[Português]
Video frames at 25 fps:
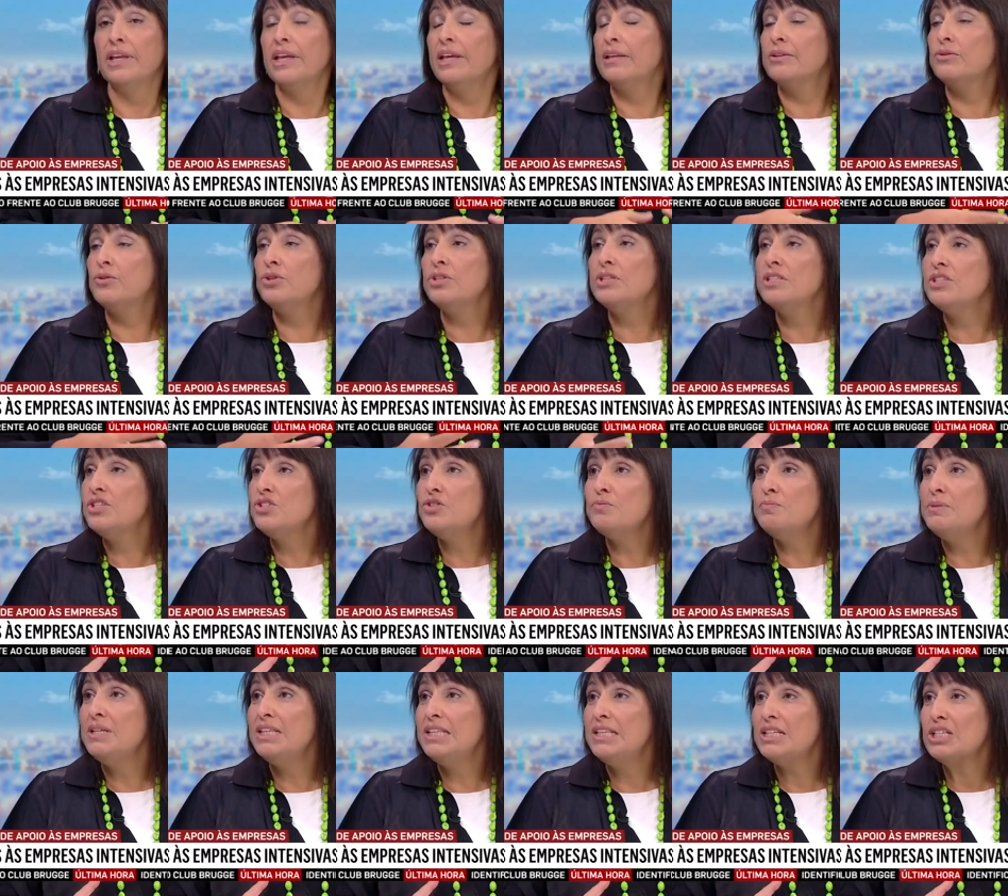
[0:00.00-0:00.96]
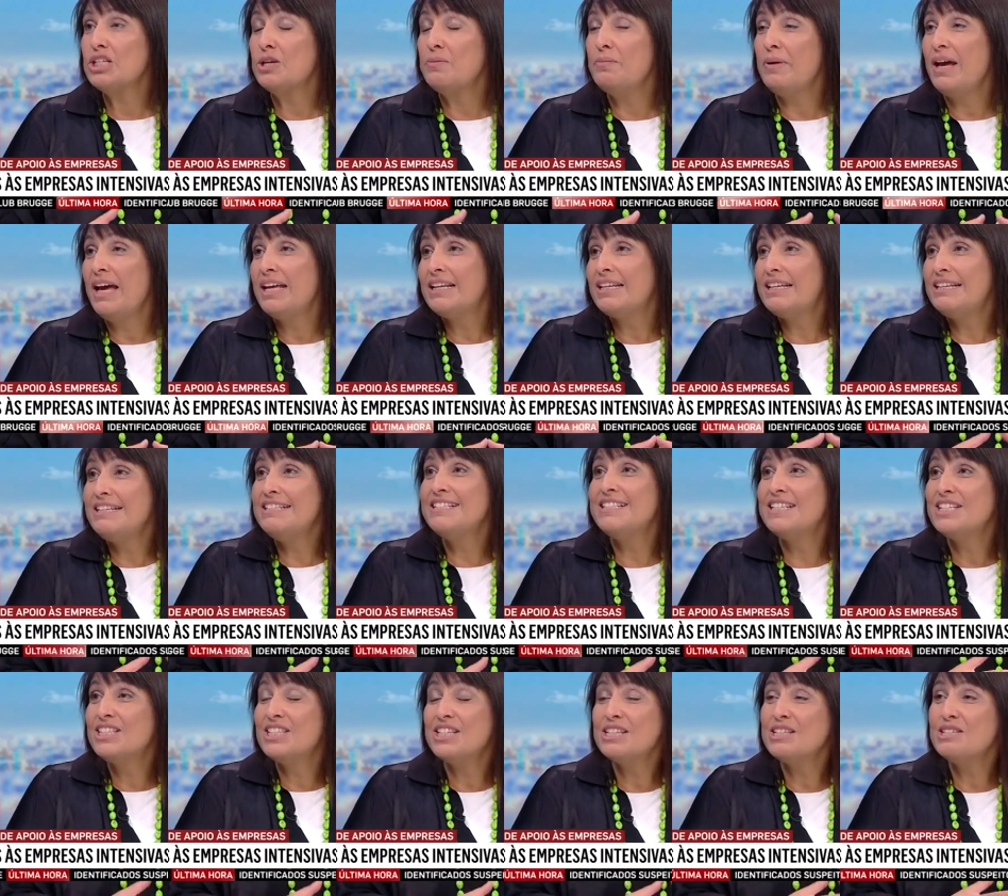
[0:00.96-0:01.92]
todas as medidas, repare, que
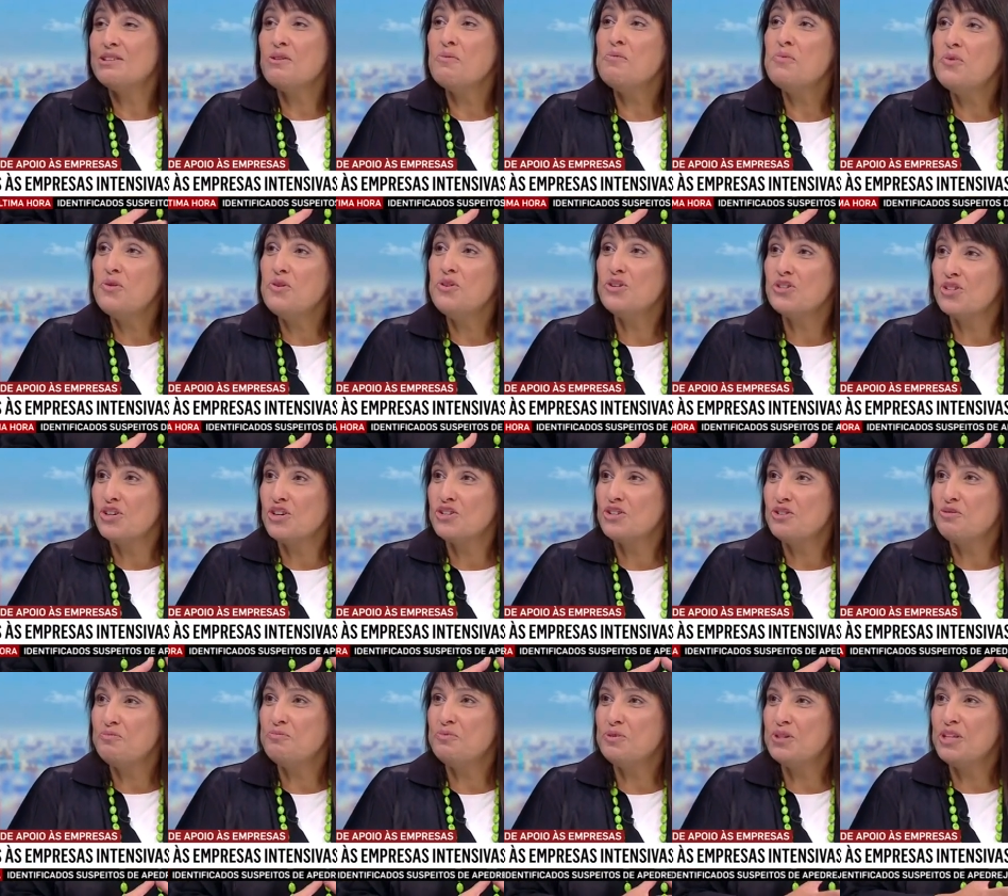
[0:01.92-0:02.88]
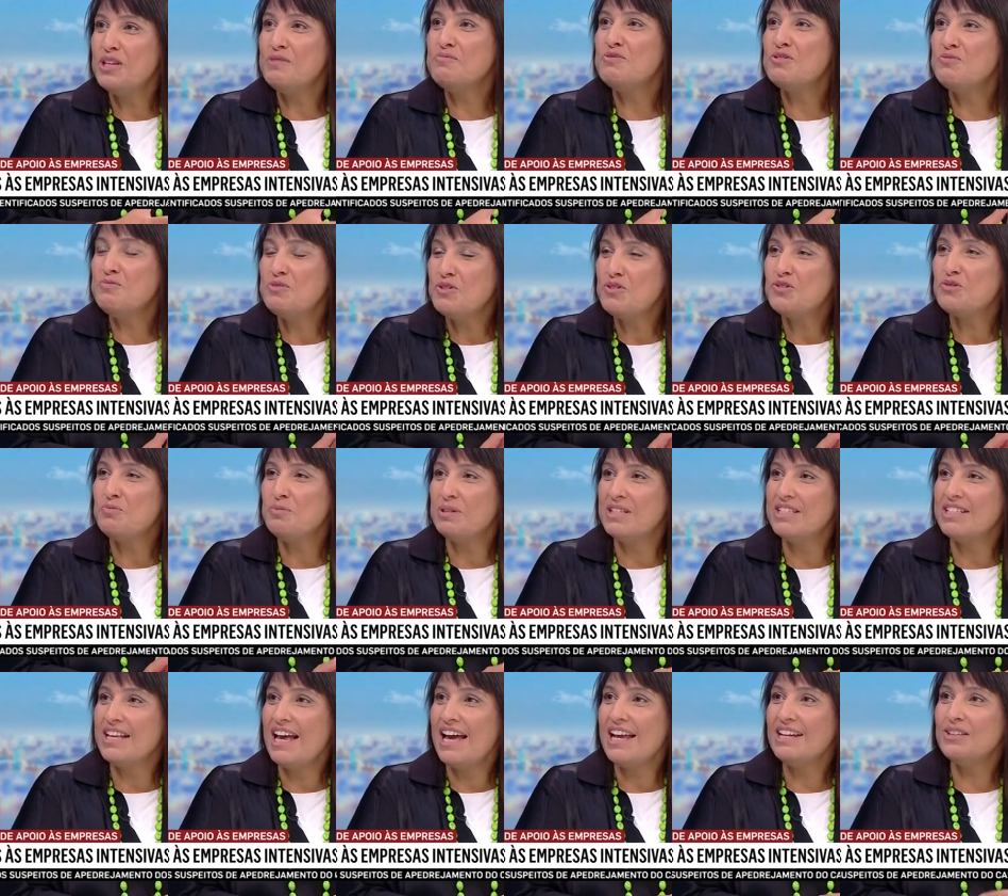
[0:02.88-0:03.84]
existem são boas, nós não podemos
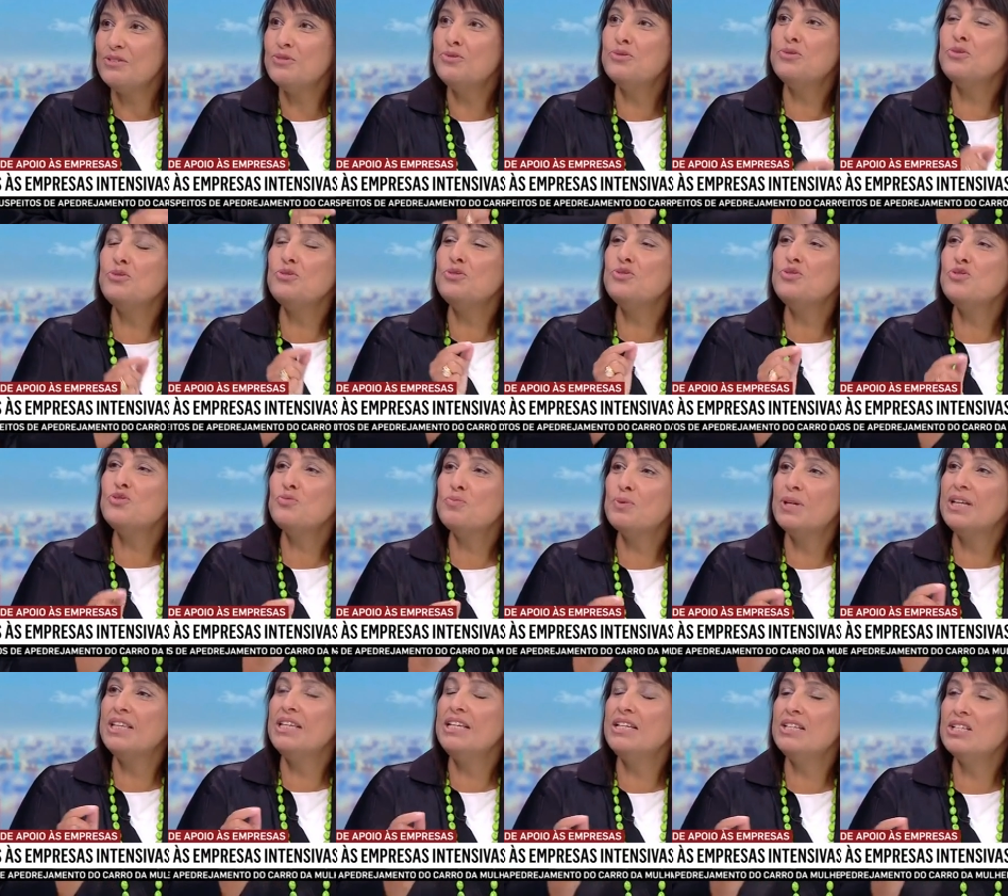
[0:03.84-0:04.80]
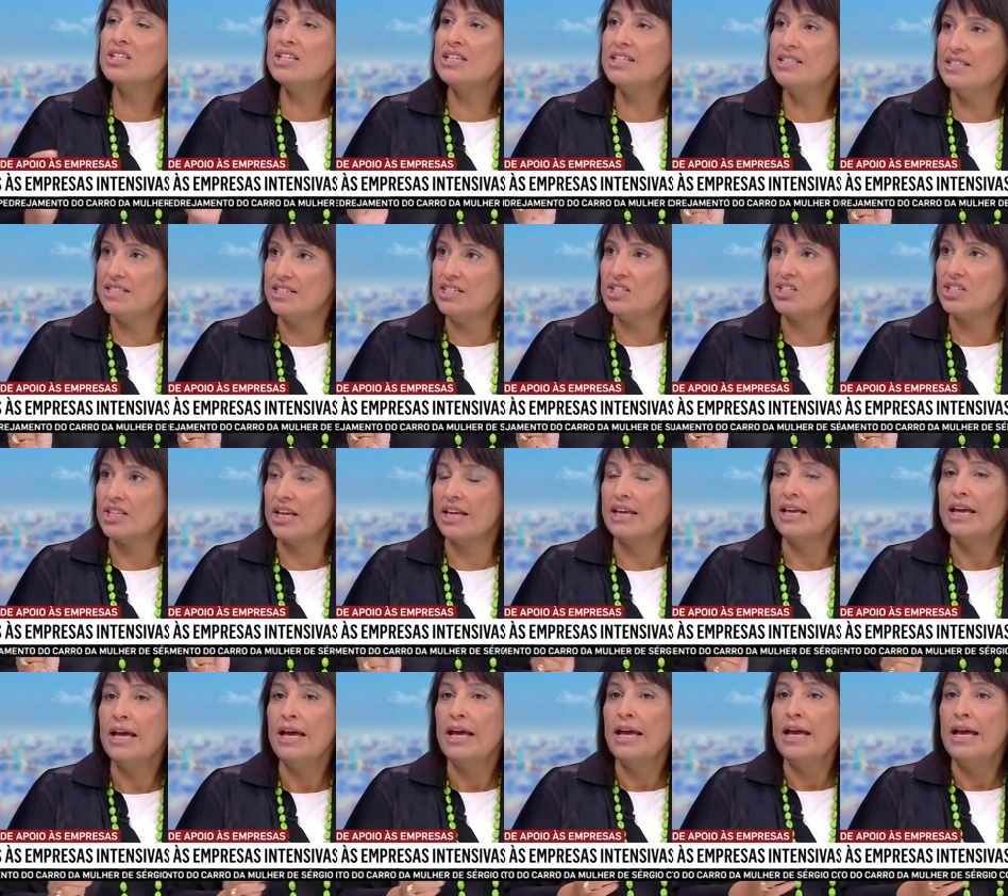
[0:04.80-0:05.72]
menosprezar todos os pecadinhos que existem.